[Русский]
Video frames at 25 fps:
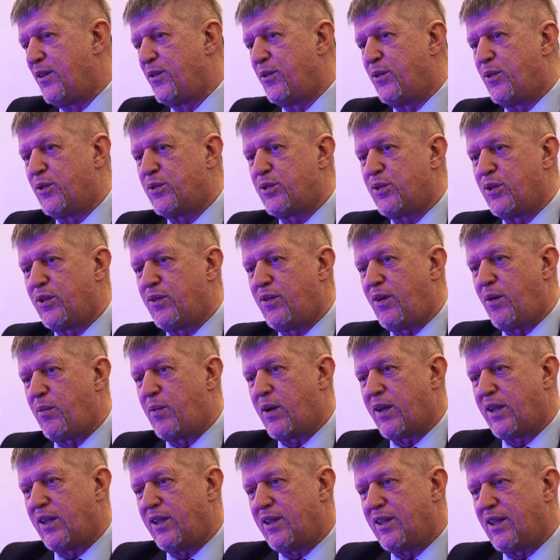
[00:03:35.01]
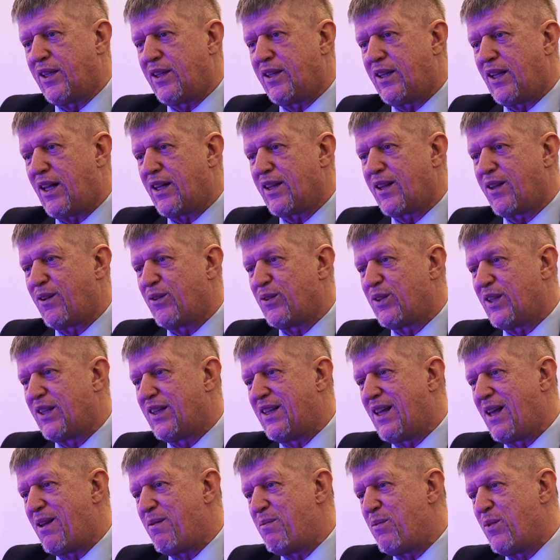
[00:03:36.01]
То, что два магнита отталкивают
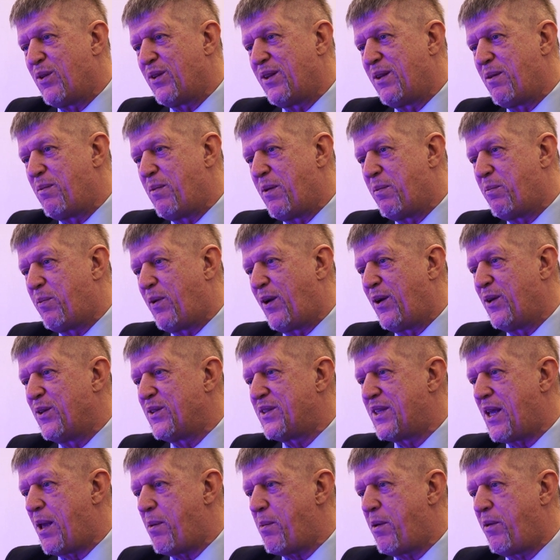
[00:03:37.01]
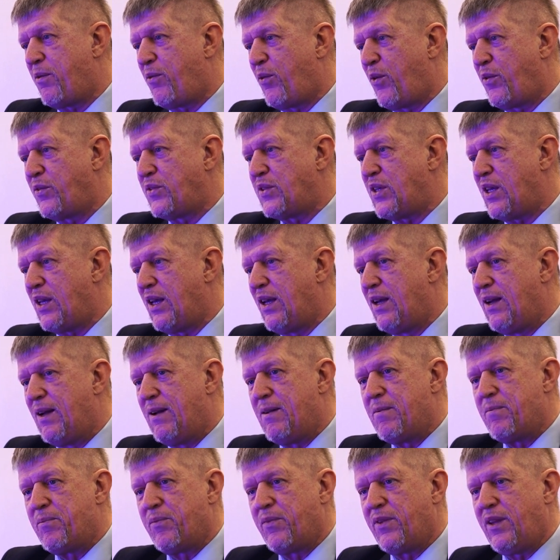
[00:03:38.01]
одноименными полюсами, вовсе
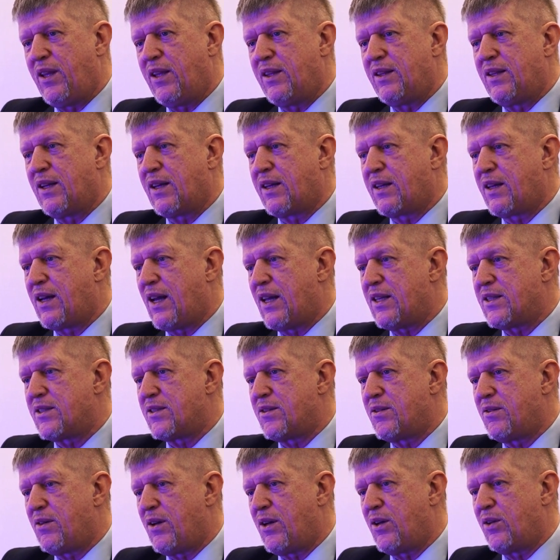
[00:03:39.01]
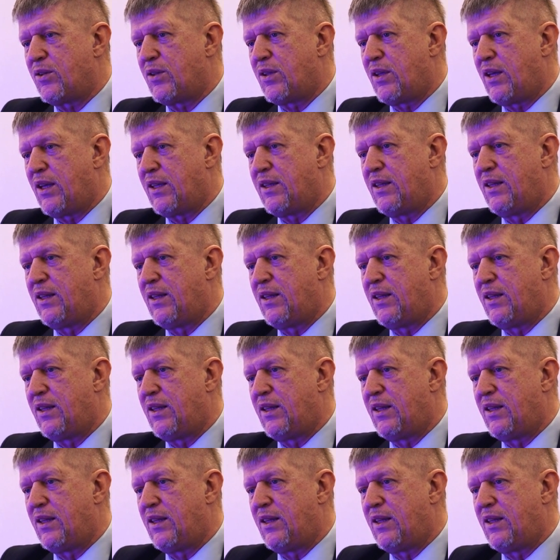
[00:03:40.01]
не доказывает